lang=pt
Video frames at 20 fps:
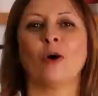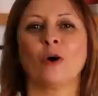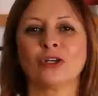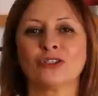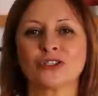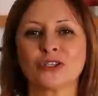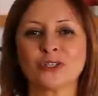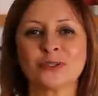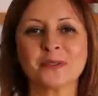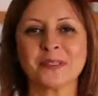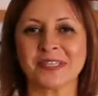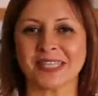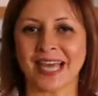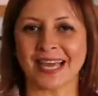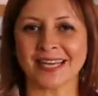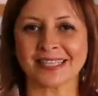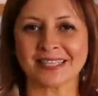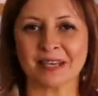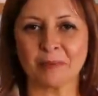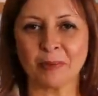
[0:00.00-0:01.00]
Hoje no
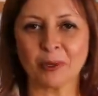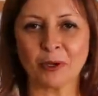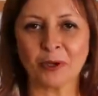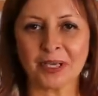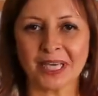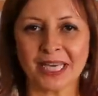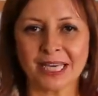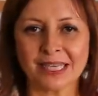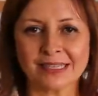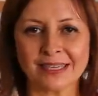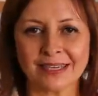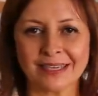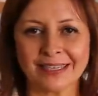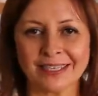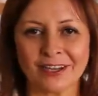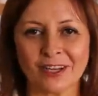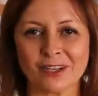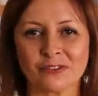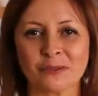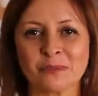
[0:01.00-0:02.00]
Séries a Bolonhesa,
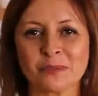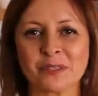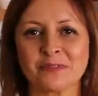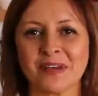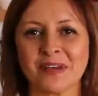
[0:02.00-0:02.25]
nós vamos